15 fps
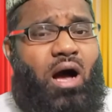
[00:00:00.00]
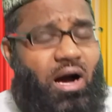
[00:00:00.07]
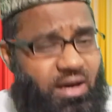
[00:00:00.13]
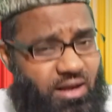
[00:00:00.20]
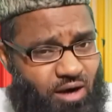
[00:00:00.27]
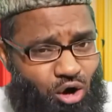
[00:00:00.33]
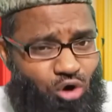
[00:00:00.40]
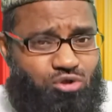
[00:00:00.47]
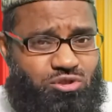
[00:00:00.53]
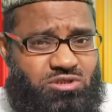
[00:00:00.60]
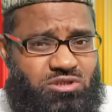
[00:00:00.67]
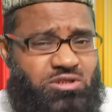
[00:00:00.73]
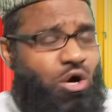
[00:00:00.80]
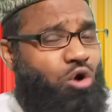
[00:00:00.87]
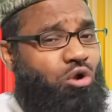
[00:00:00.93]
अगर
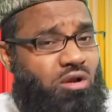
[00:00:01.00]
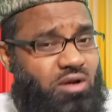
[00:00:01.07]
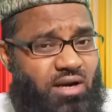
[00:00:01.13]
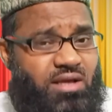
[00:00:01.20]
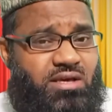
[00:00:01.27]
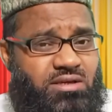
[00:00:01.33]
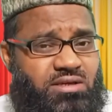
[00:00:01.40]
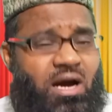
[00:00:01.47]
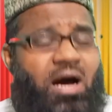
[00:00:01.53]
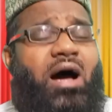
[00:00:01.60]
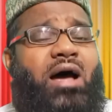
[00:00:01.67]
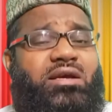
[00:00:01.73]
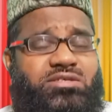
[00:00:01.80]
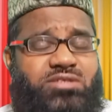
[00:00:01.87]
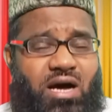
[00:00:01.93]
औरतें और लड़कियां
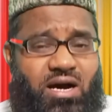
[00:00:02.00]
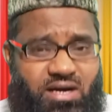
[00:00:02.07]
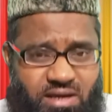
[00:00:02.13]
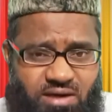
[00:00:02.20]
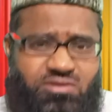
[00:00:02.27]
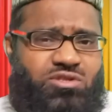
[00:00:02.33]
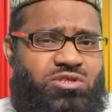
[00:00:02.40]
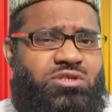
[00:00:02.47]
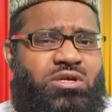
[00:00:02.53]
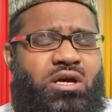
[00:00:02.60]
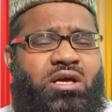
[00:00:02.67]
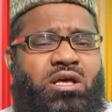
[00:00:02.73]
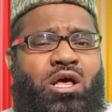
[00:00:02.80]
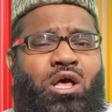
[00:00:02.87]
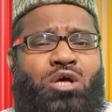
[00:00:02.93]
ऐसा करती
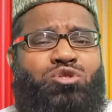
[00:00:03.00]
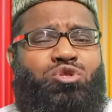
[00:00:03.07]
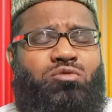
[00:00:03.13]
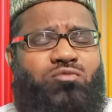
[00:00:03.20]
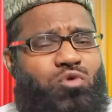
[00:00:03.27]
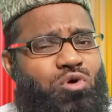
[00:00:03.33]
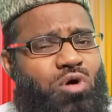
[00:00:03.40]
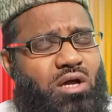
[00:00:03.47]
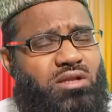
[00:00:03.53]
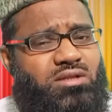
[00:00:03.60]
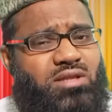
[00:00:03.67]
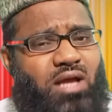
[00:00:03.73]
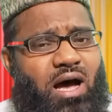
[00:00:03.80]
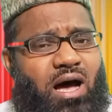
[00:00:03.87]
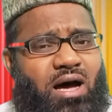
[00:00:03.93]
हैं तो वो
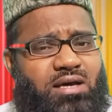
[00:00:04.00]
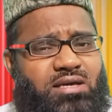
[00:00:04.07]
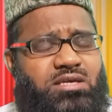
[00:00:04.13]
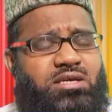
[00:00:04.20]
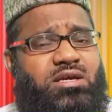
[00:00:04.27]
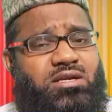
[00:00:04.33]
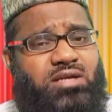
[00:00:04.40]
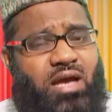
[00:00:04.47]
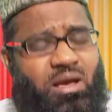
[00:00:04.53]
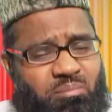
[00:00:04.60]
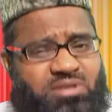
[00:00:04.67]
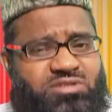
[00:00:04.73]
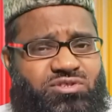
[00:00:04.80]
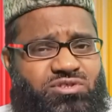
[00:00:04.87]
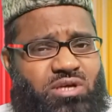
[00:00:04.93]
अल्लाह की
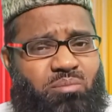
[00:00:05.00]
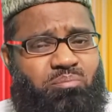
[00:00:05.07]
रहमत से